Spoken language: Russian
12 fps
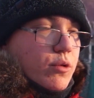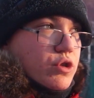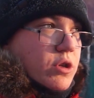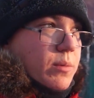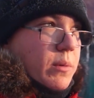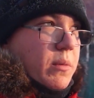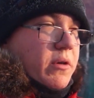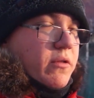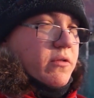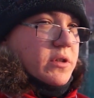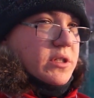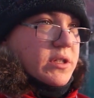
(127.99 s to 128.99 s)
Тот же, например,
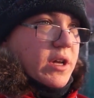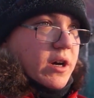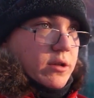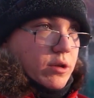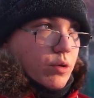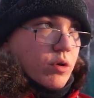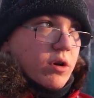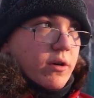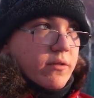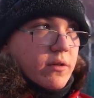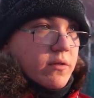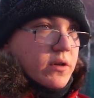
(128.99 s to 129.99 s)
вывоз снега, это
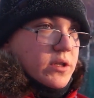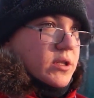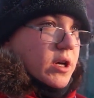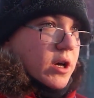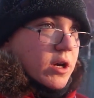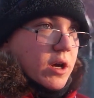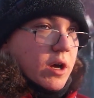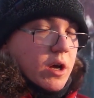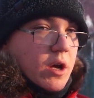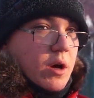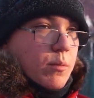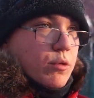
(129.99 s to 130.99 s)
только вывоз.
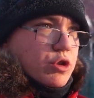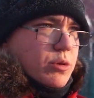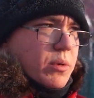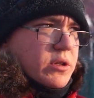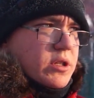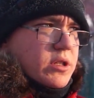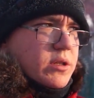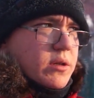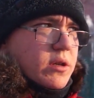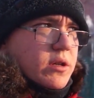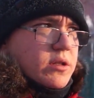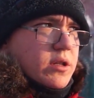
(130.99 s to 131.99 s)
Может обойтись,
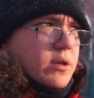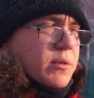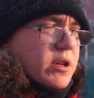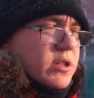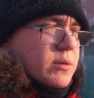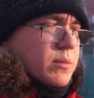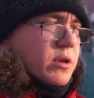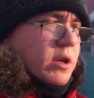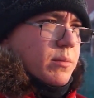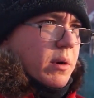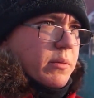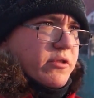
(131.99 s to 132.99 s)
если мне не
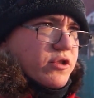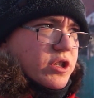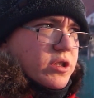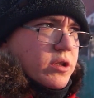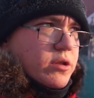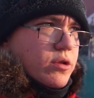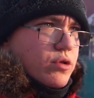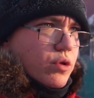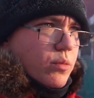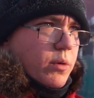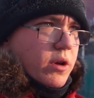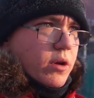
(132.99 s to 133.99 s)
изменяет память, в 6 тысяч
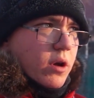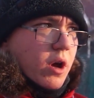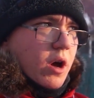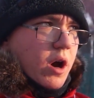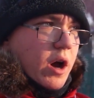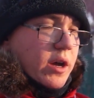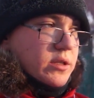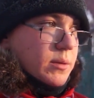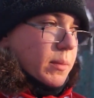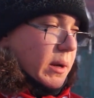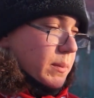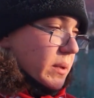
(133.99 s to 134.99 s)
рублей. А
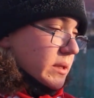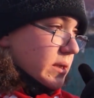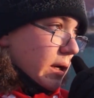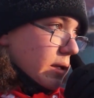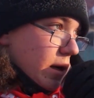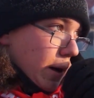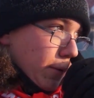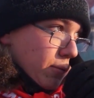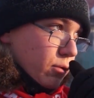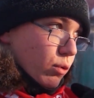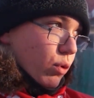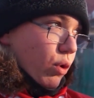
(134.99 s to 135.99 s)
если брать
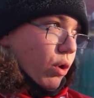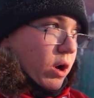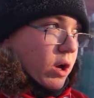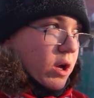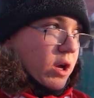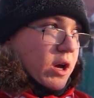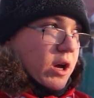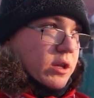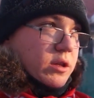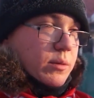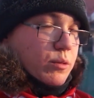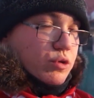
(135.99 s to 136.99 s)
пенсионеров, то
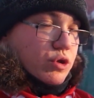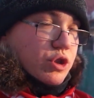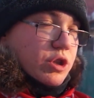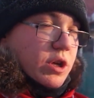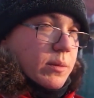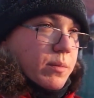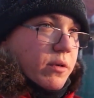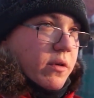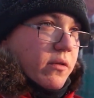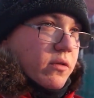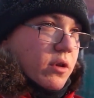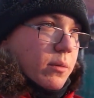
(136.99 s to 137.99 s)
это можно считать
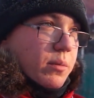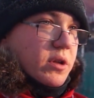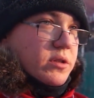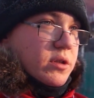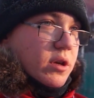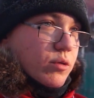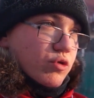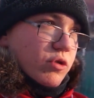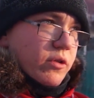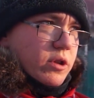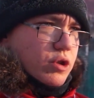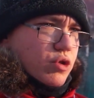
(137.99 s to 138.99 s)
половина пенсии.
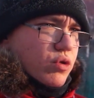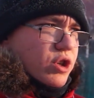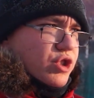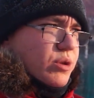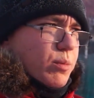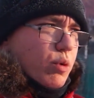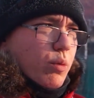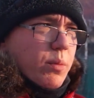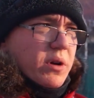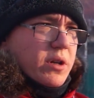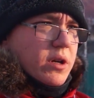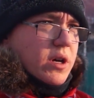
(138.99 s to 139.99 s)
Нужно ведь на что-то жить,
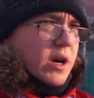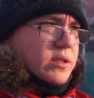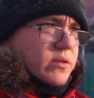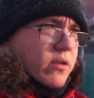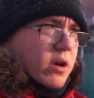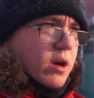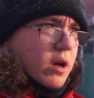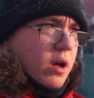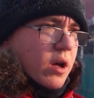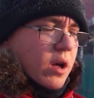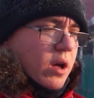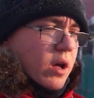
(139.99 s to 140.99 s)
покупать лекарства.
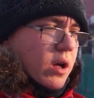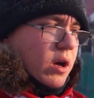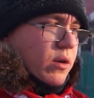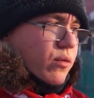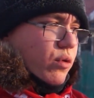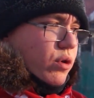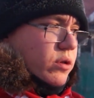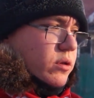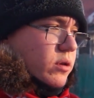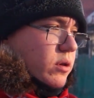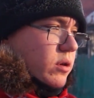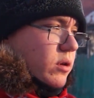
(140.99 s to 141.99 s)

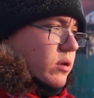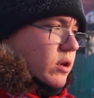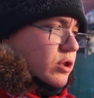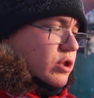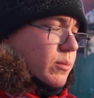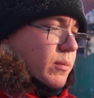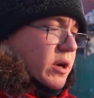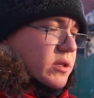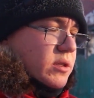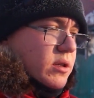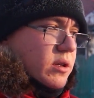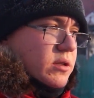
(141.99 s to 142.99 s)
Вот. И наша
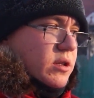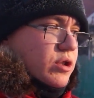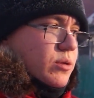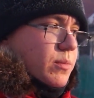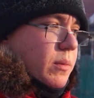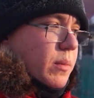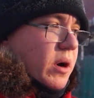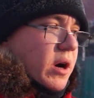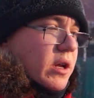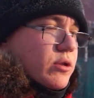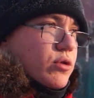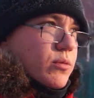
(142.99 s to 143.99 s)
обязанность даже
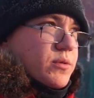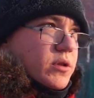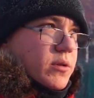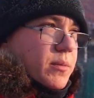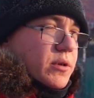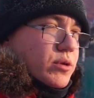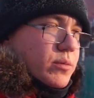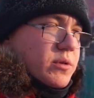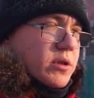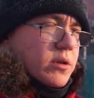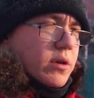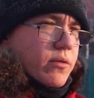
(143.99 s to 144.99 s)
помогать собственно, по
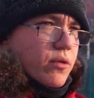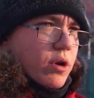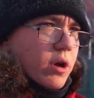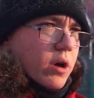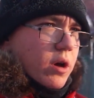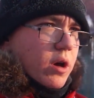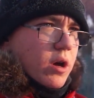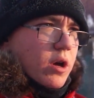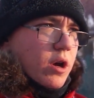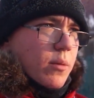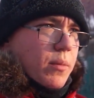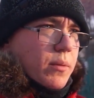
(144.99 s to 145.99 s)
собственной воле.
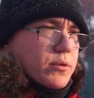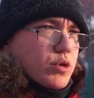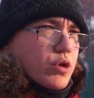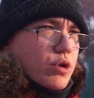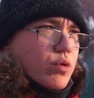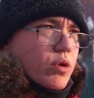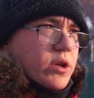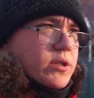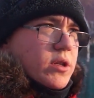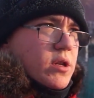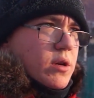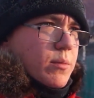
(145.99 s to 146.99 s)
По, по сути, кто,
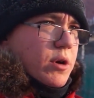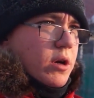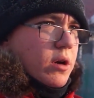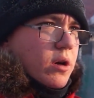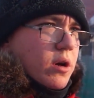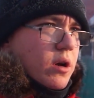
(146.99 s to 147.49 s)
если не мы?